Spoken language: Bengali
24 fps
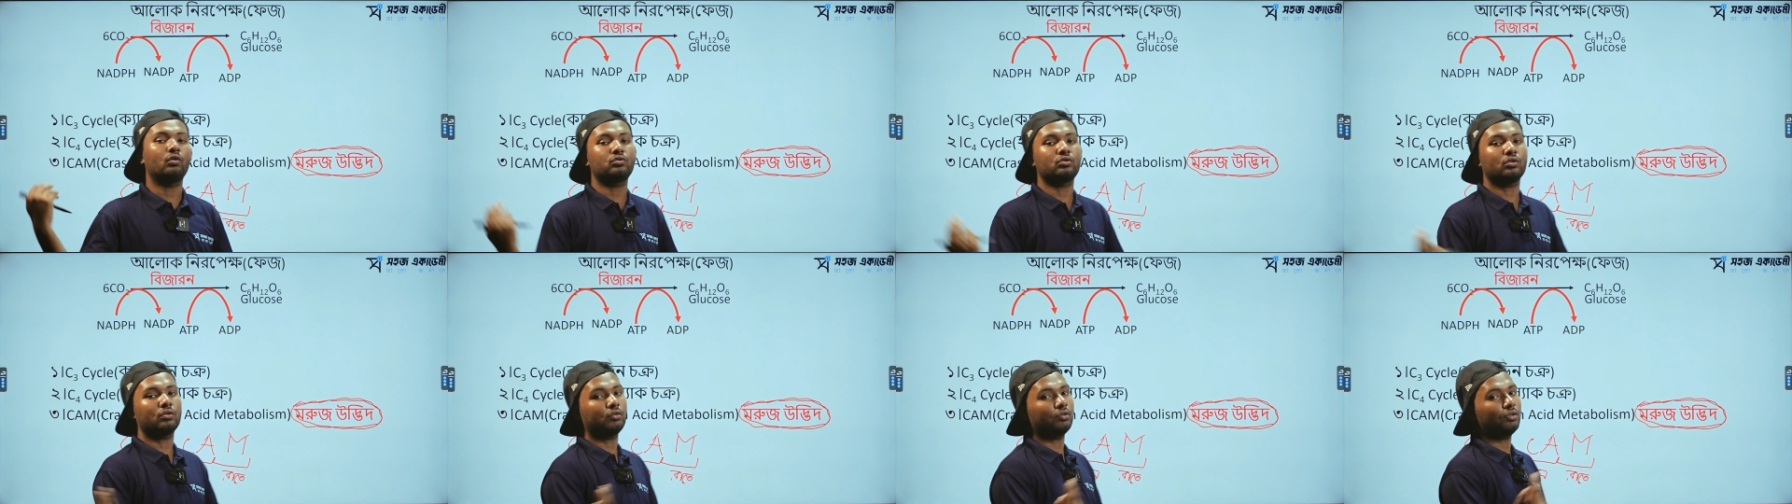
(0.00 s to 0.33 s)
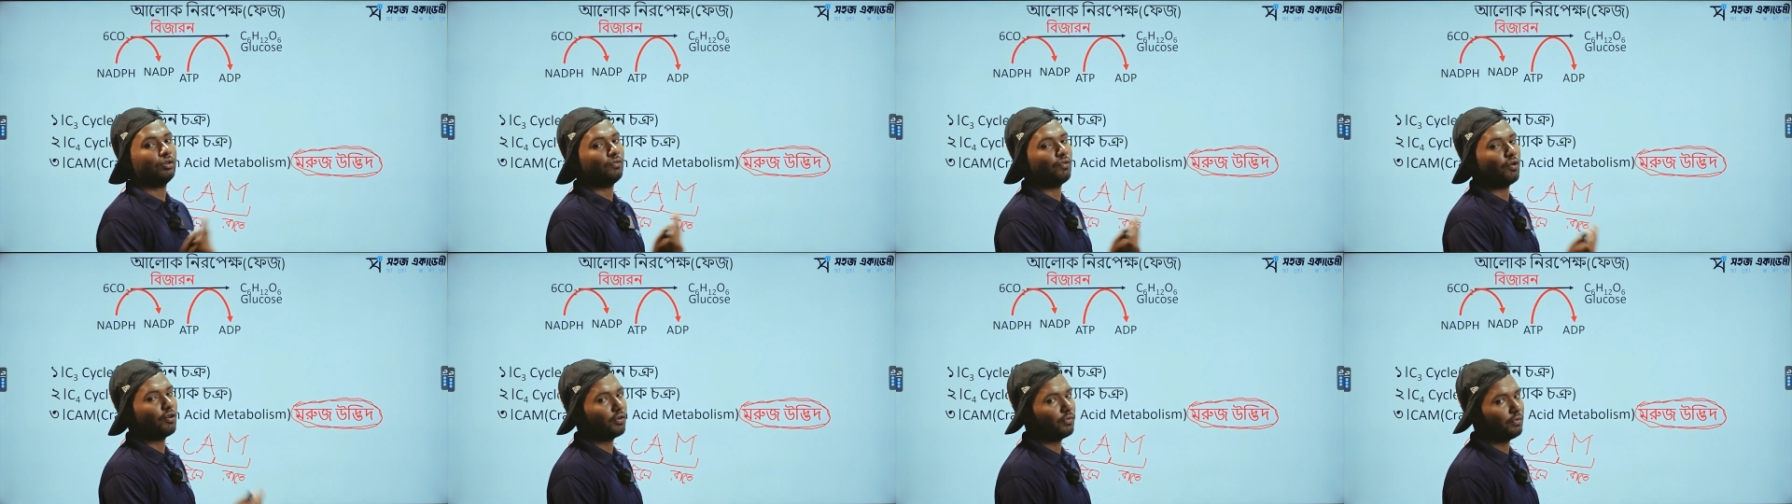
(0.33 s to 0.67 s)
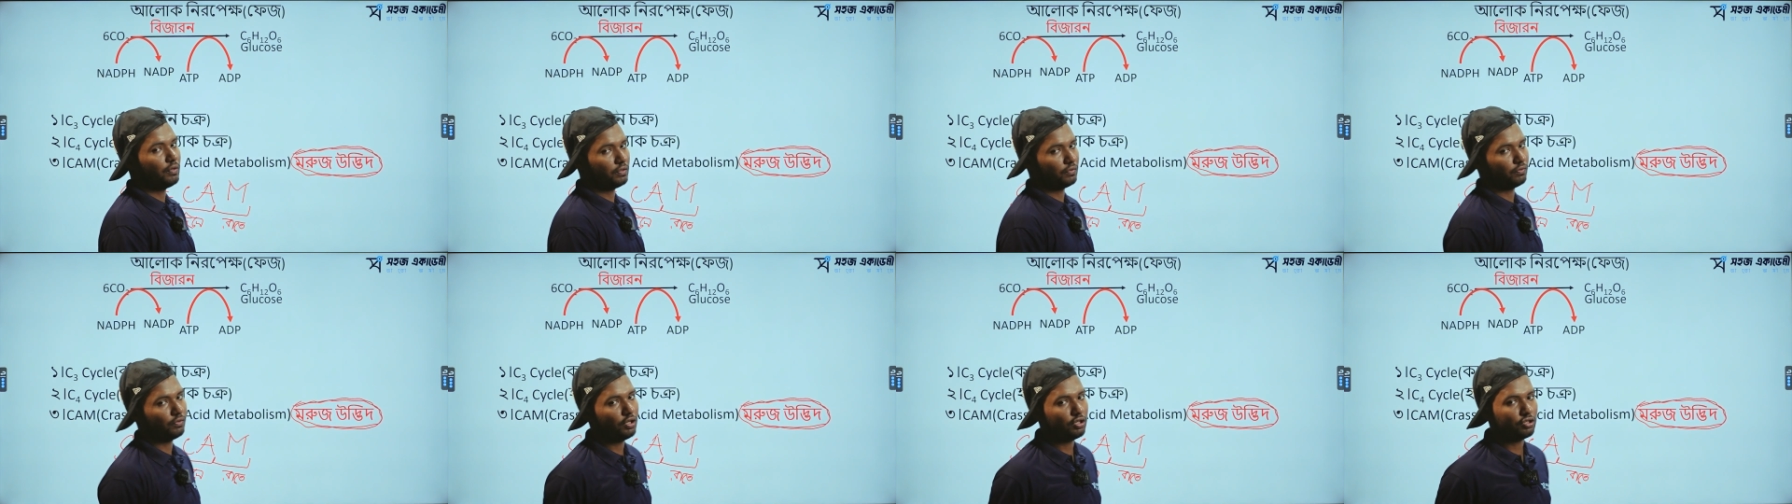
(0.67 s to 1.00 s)
অচক্রিয়
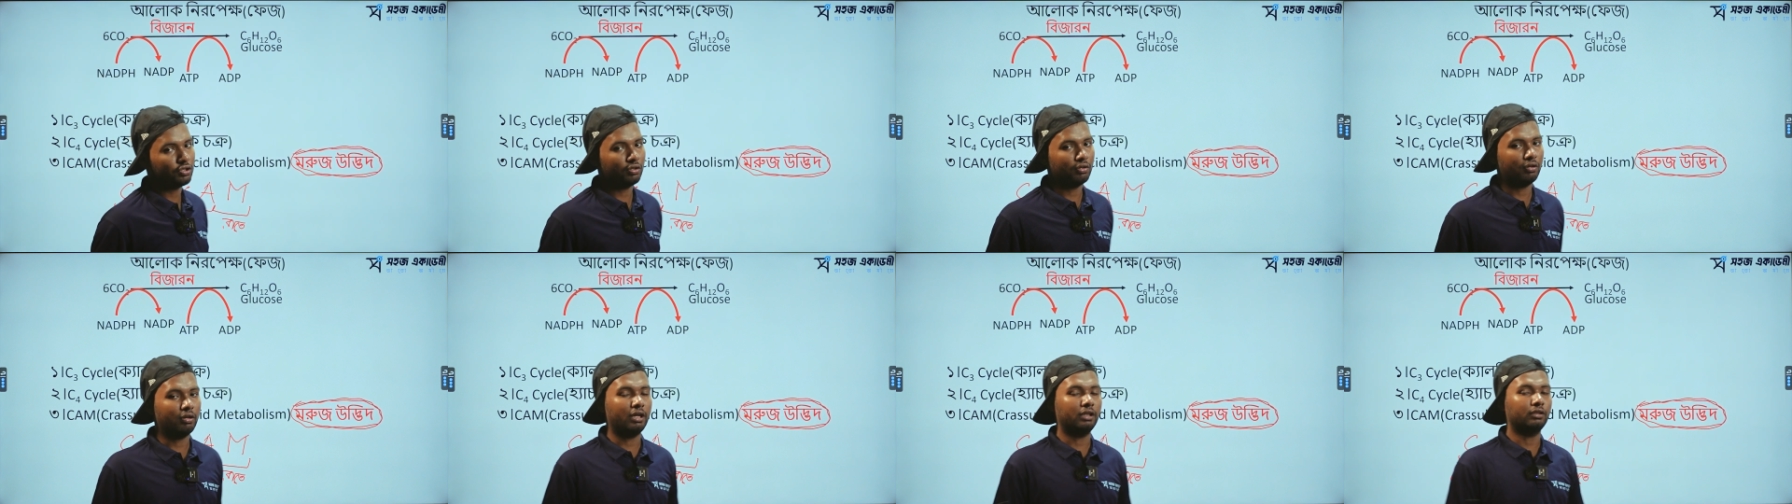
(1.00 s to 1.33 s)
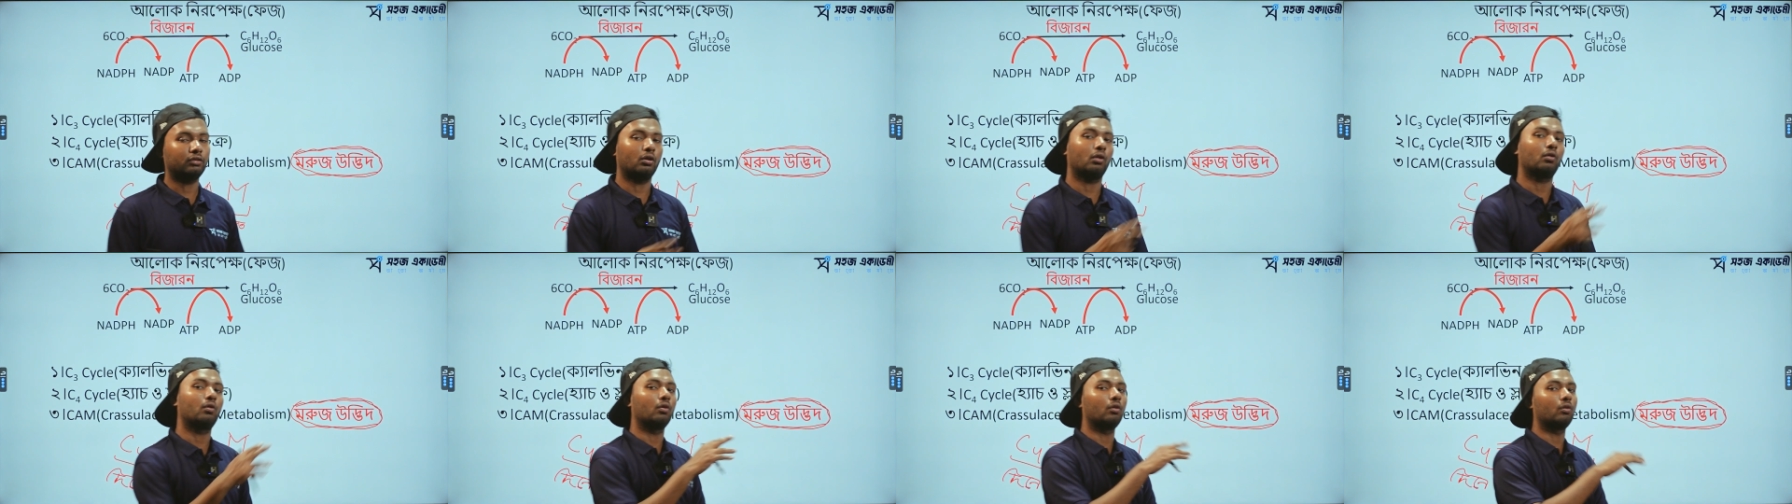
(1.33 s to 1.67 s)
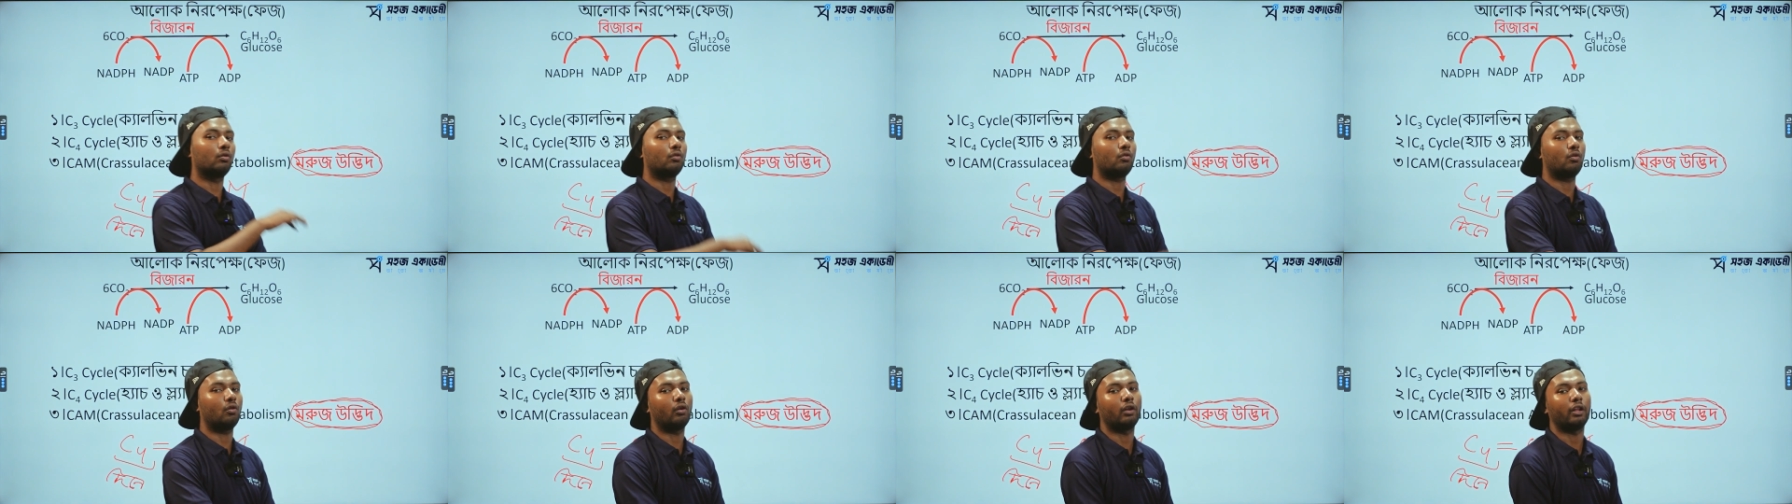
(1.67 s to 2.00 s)
ফটোফসফরেশন হয় তখন
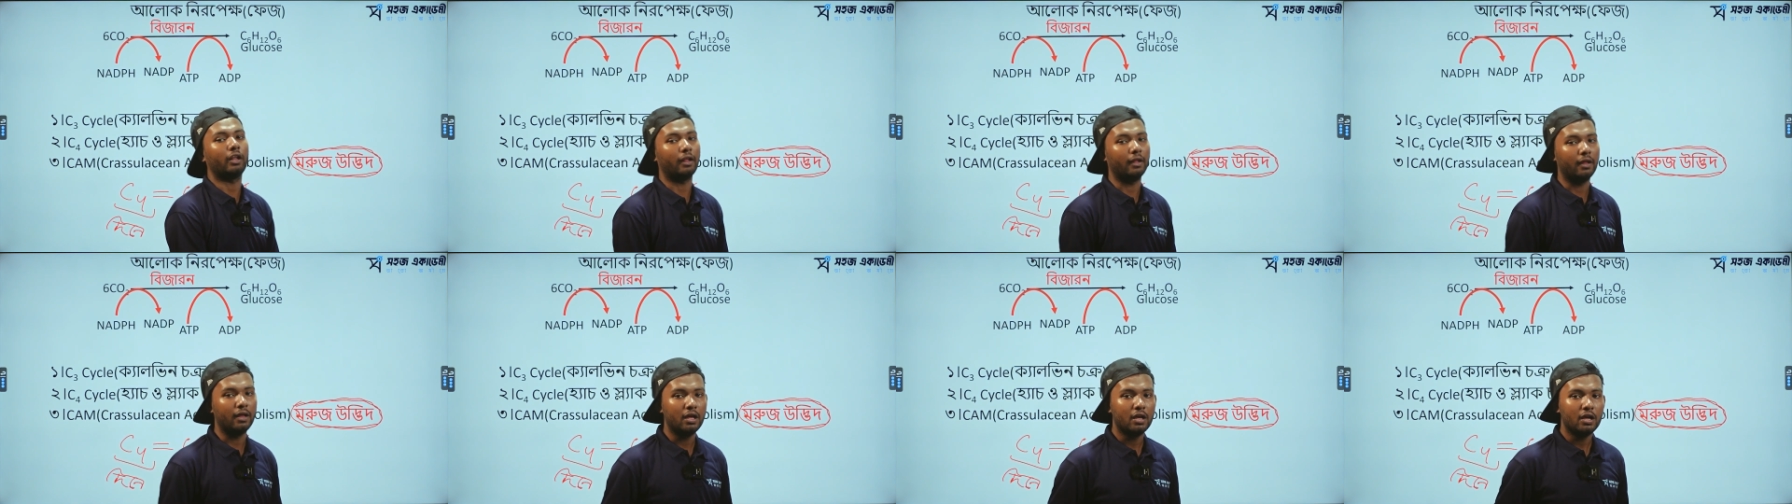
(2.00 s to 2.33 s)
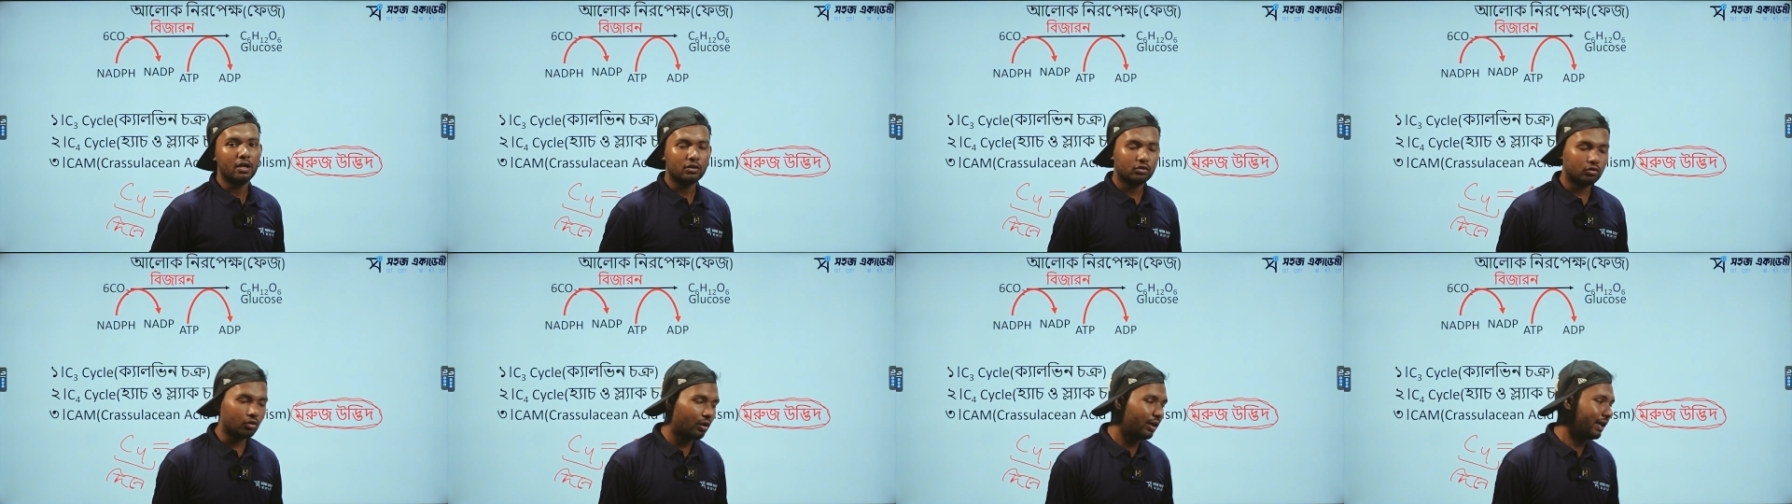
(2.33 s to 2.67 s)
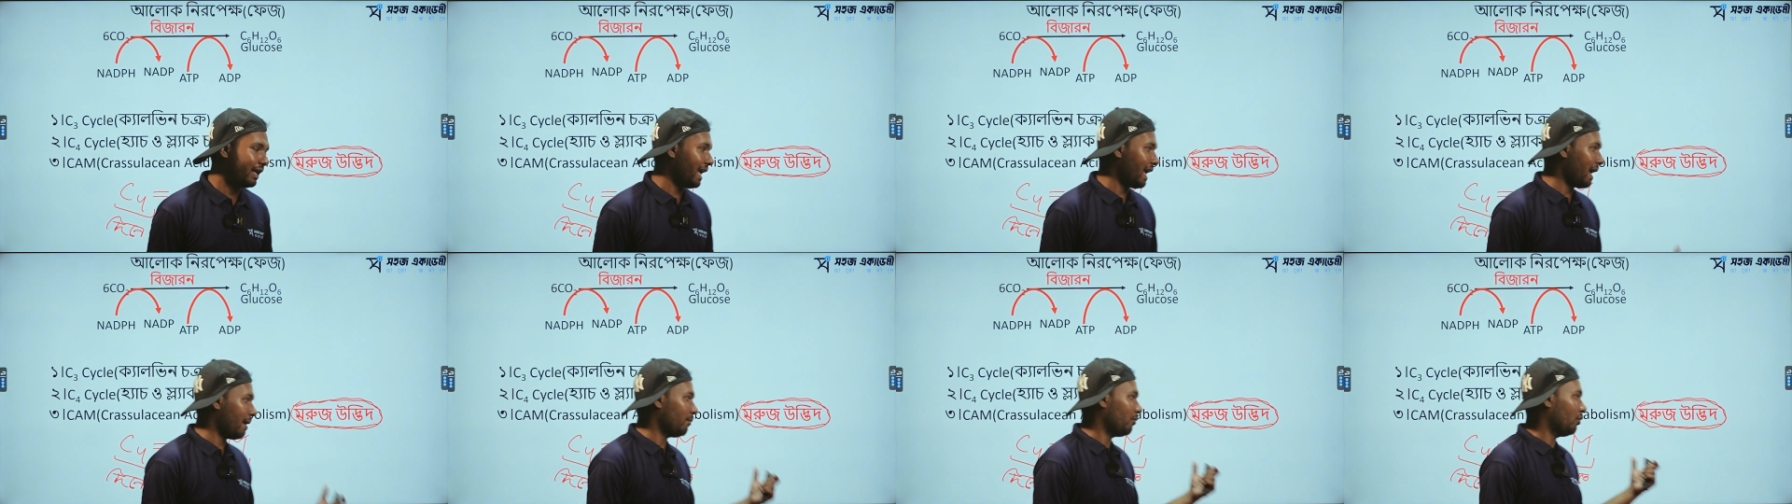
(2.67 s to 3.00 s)
করে সো
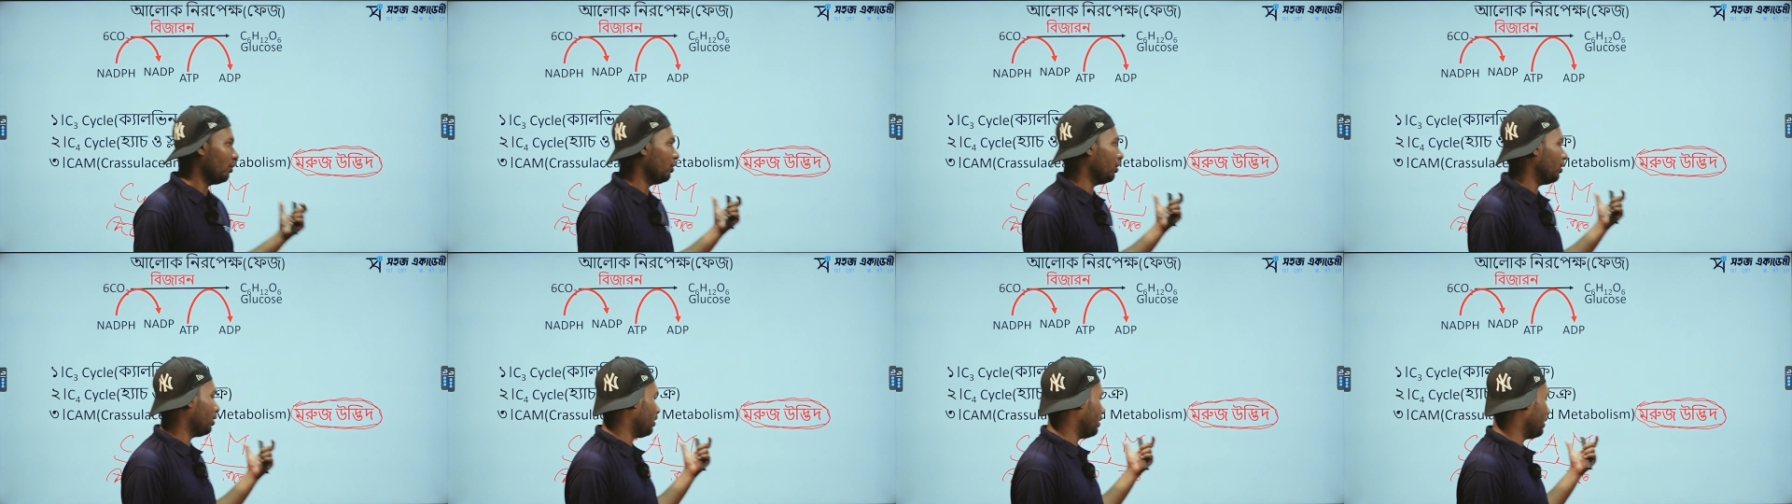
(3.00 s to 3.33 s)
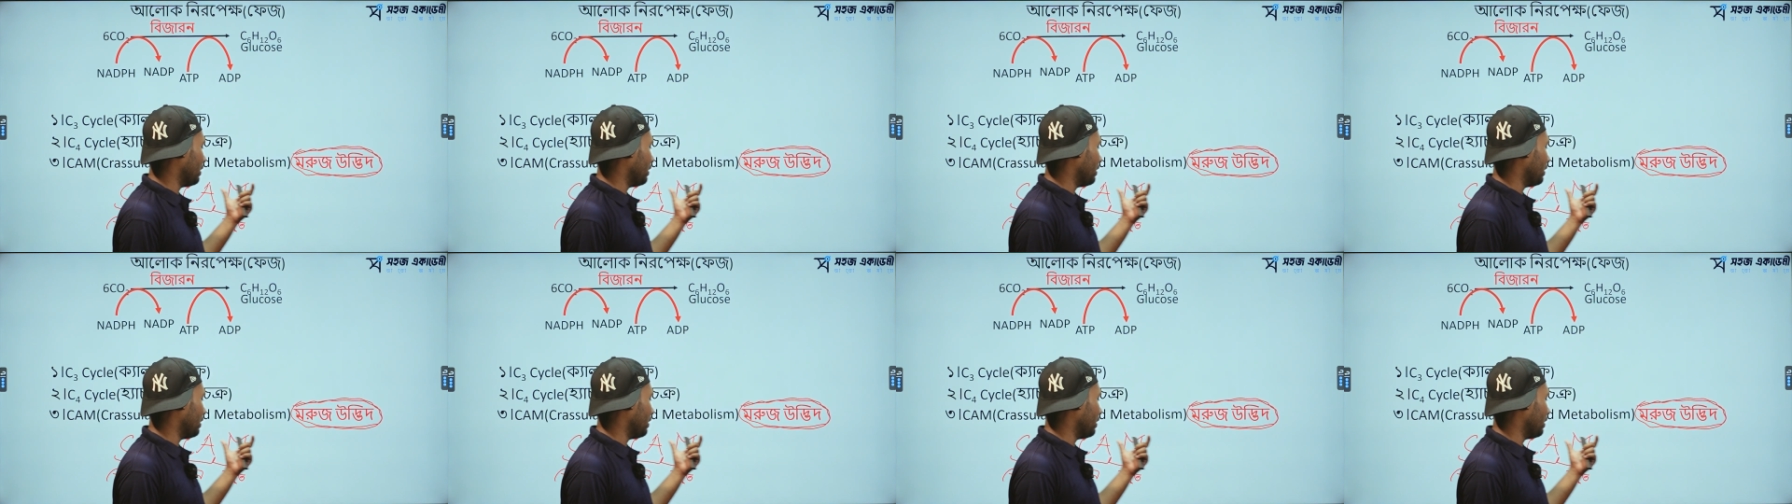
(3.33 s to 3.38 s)
ক্যাম হইল